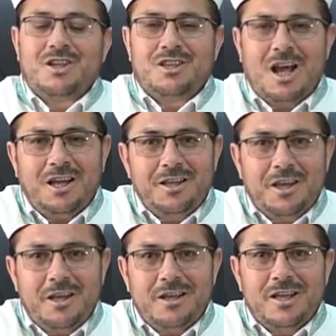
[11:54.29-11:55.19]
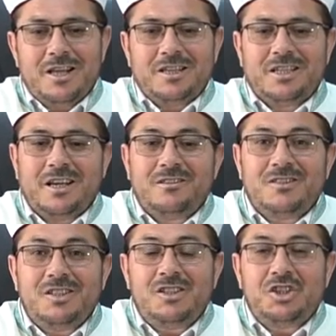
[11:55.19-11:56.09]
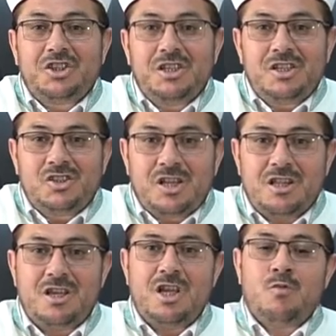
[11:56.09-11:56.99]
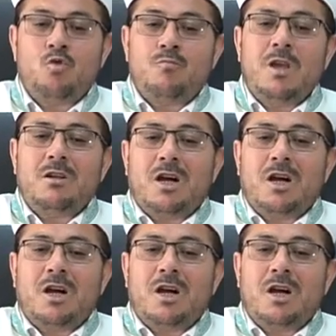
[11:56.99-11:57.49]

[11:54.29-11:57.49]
Yani kendin için istediğini mümin